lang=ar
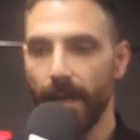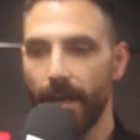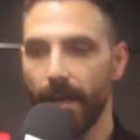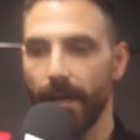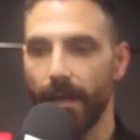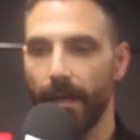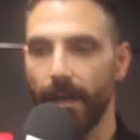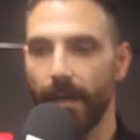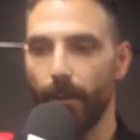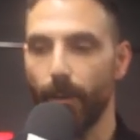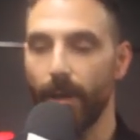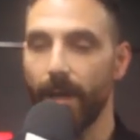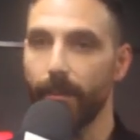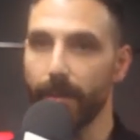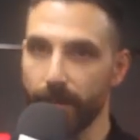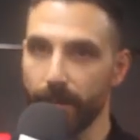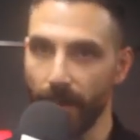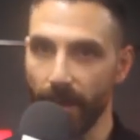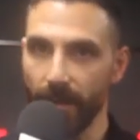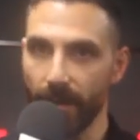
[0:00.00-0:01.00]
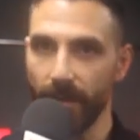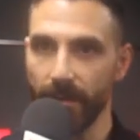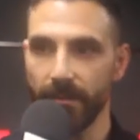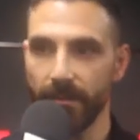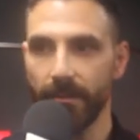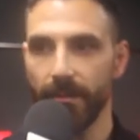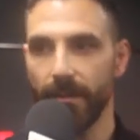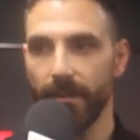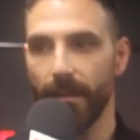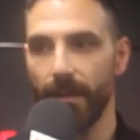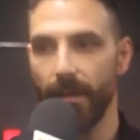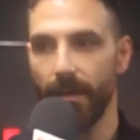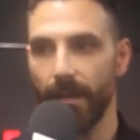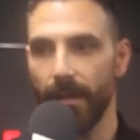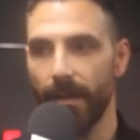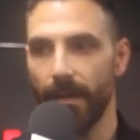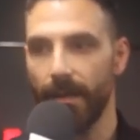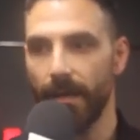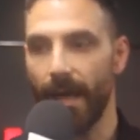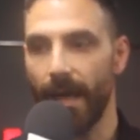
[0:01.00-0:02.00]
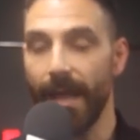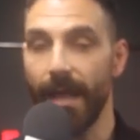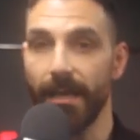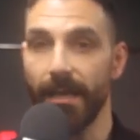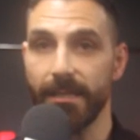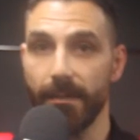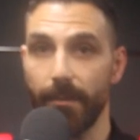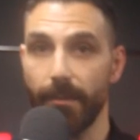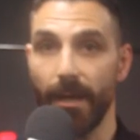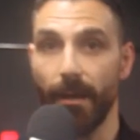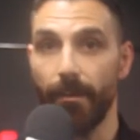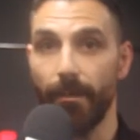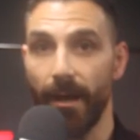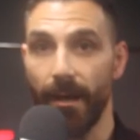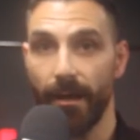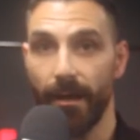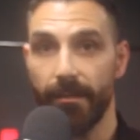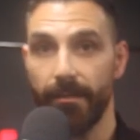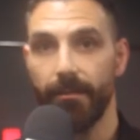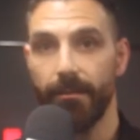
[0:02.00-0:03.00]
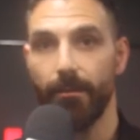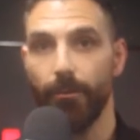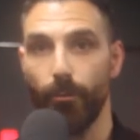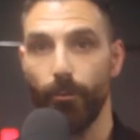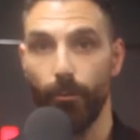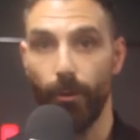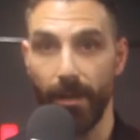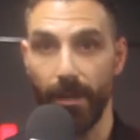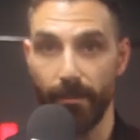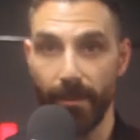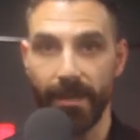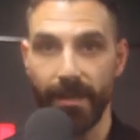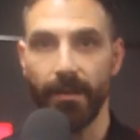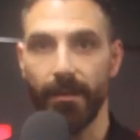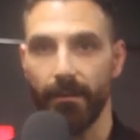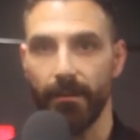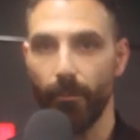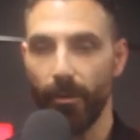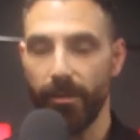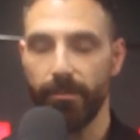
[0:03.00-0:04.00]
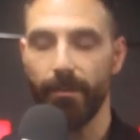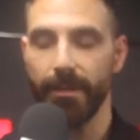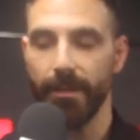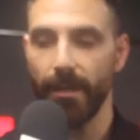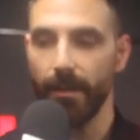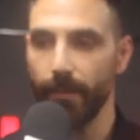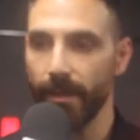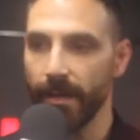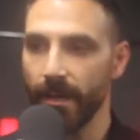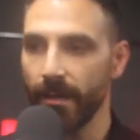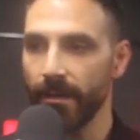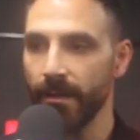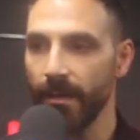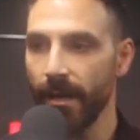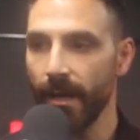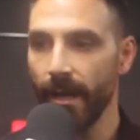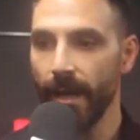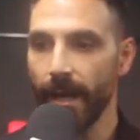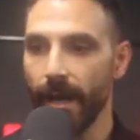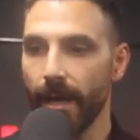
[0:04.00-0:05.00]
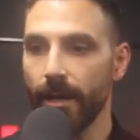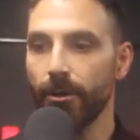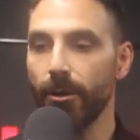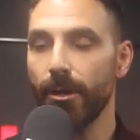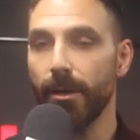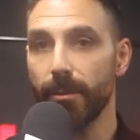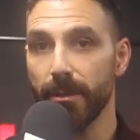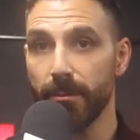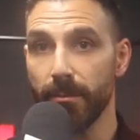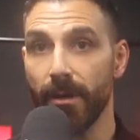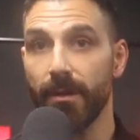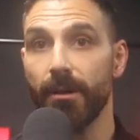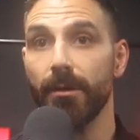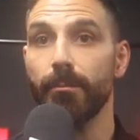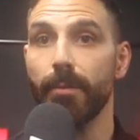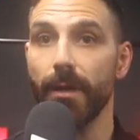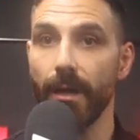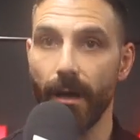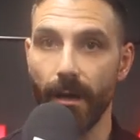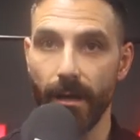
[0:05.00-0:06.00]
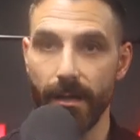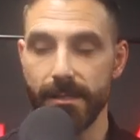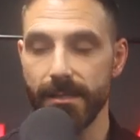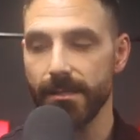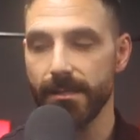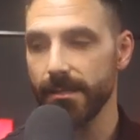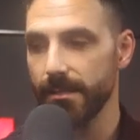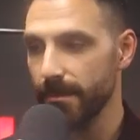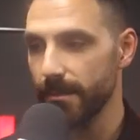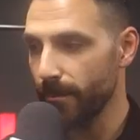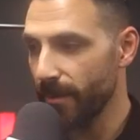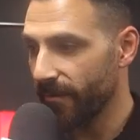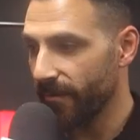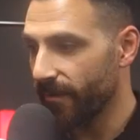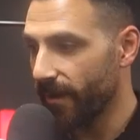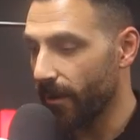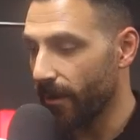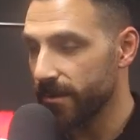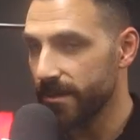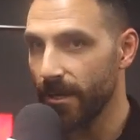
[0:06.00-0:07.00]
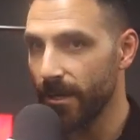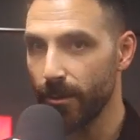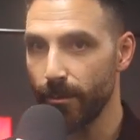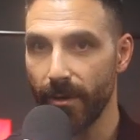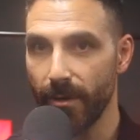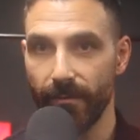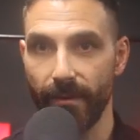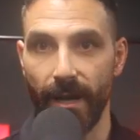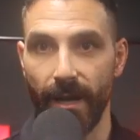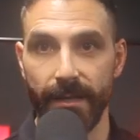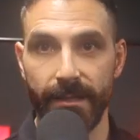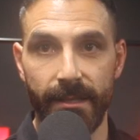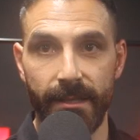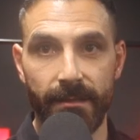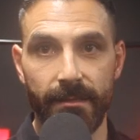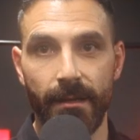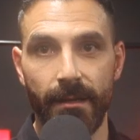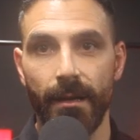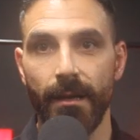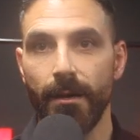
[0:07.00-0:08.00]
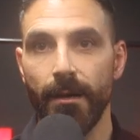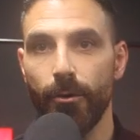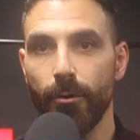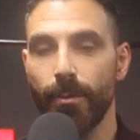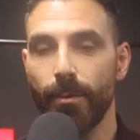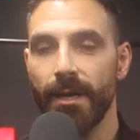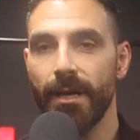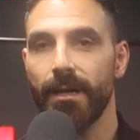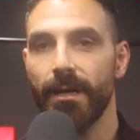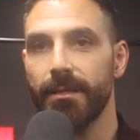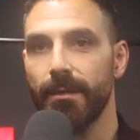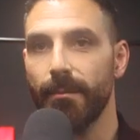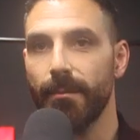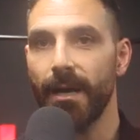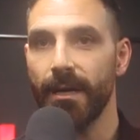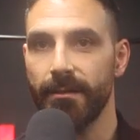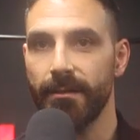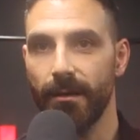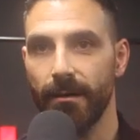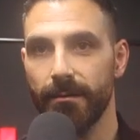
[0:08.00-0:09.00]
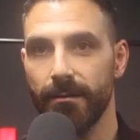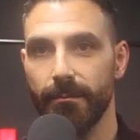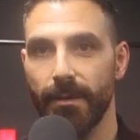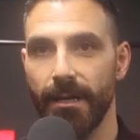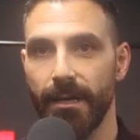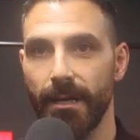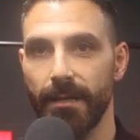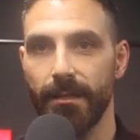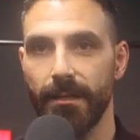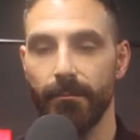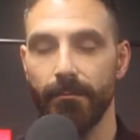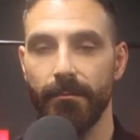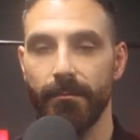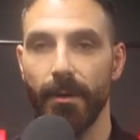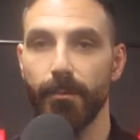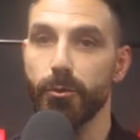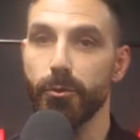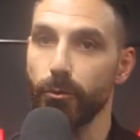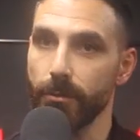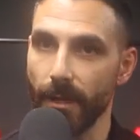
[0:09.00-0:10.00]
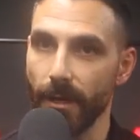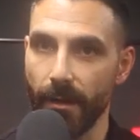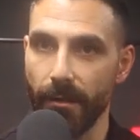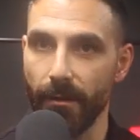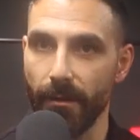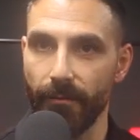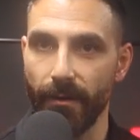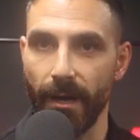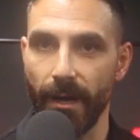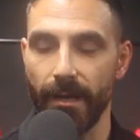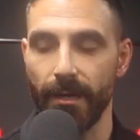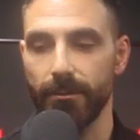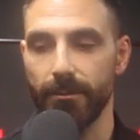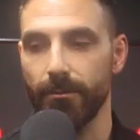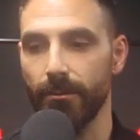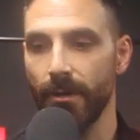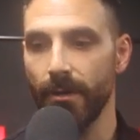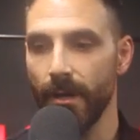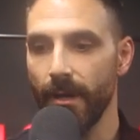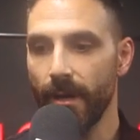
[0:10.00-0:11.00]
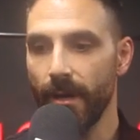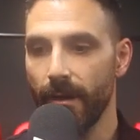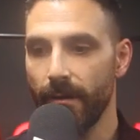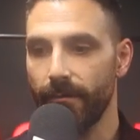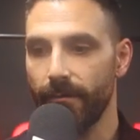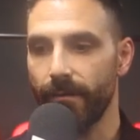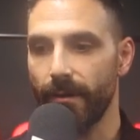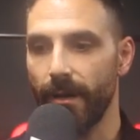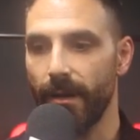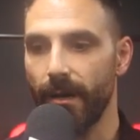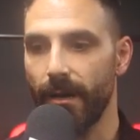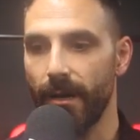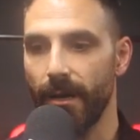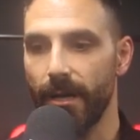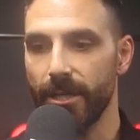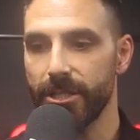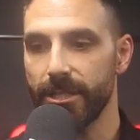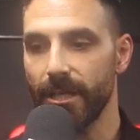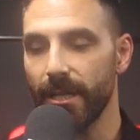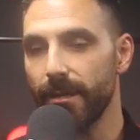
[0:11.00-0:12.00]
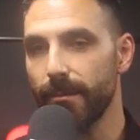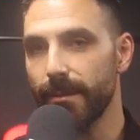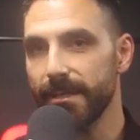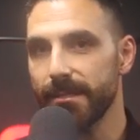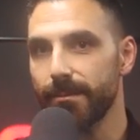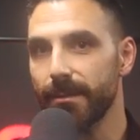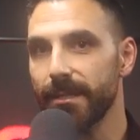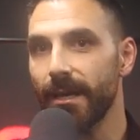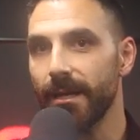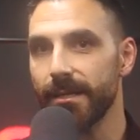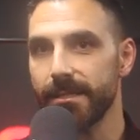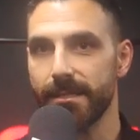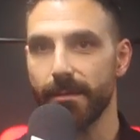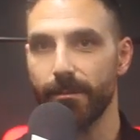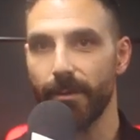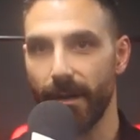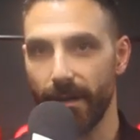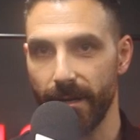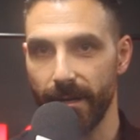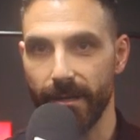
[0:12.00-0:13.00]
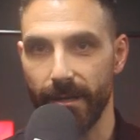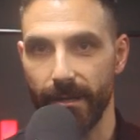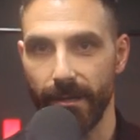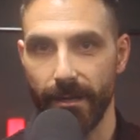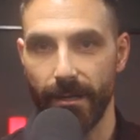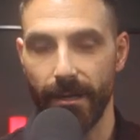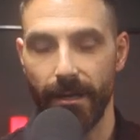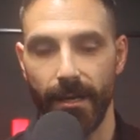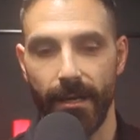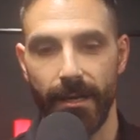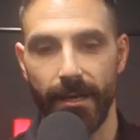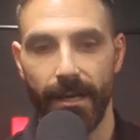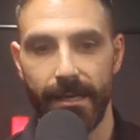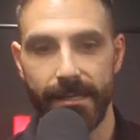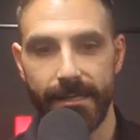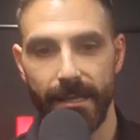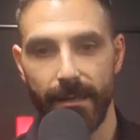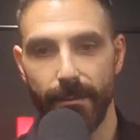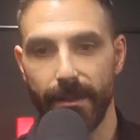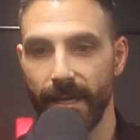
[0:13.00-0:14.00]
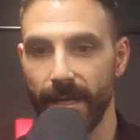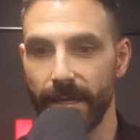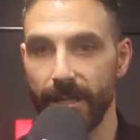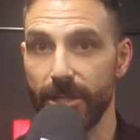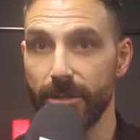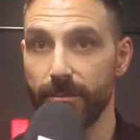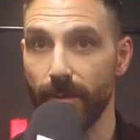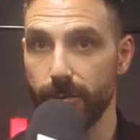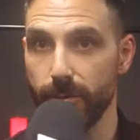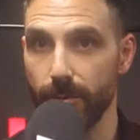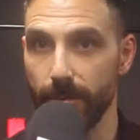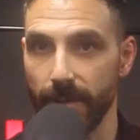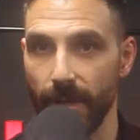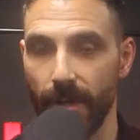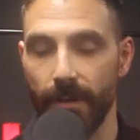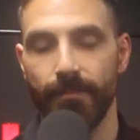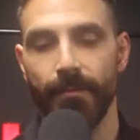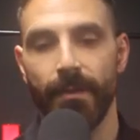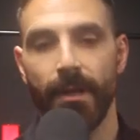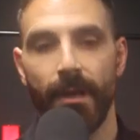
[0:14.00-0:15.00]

إيه، واللي بتمرن إيه، هاي حسب الابحاث وعلميا مثبت علميا انه اللي بتمرن بالاخص بيرفع اوزان وبيرفع حديد هو بني ادم اهدى بني ادم مبسوط اكثر في حياته فالشغله بس بدها استمراريه الناس اللي بدها تعيش مبسوطه